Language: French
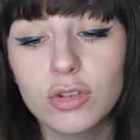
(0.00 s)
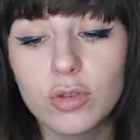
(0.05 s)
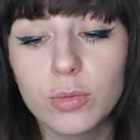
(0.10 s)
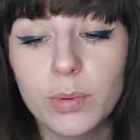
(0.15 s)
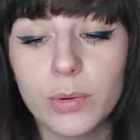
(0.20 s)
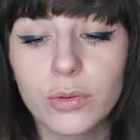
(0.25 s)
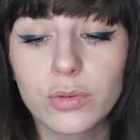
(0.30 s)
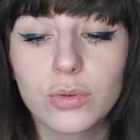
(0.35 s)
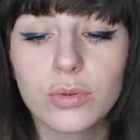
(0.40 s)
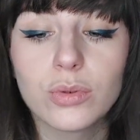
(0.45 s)
je
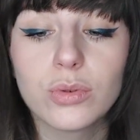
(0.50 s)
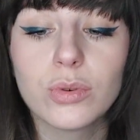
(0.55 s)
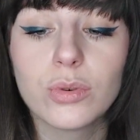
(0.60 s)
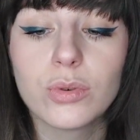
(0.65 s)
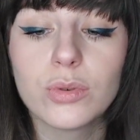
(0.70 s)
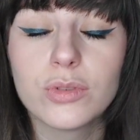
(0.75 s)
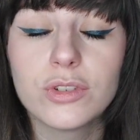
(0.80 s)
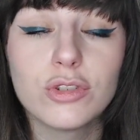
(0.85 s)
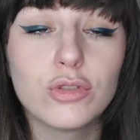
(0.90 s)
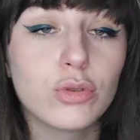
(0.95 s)
pense que
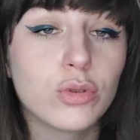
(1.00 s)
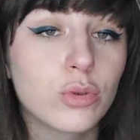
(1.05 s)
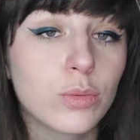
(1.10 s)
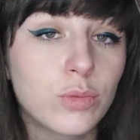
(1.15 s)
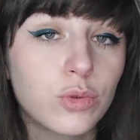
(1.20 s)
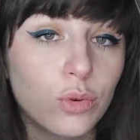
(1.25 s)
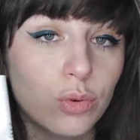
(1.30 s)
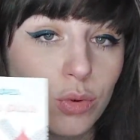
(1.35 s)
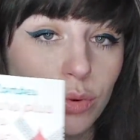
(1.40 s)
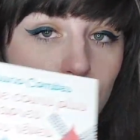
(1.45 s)
euh, si je tombe
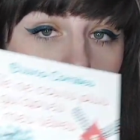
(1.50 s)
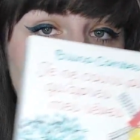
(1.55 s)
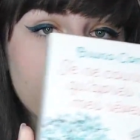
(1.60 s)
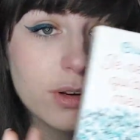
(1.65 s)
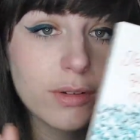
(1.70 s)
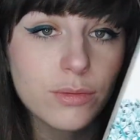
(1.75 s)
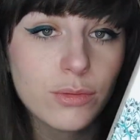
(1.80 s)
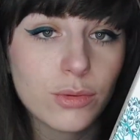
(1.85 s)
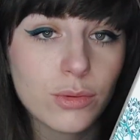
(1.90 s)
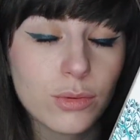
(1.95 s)
sur d'autres
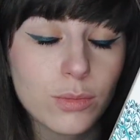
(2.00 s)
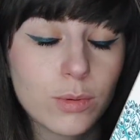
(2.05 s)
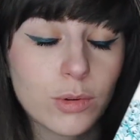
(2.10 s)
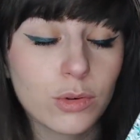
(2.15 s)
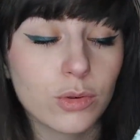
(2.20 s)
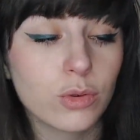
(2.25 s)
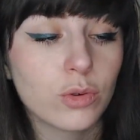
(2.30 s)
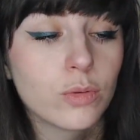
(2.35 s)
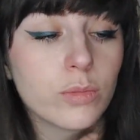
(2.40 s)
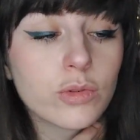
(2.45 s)
livres de
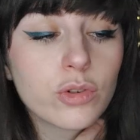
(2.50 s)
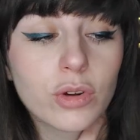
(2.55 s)
Bruno Combe,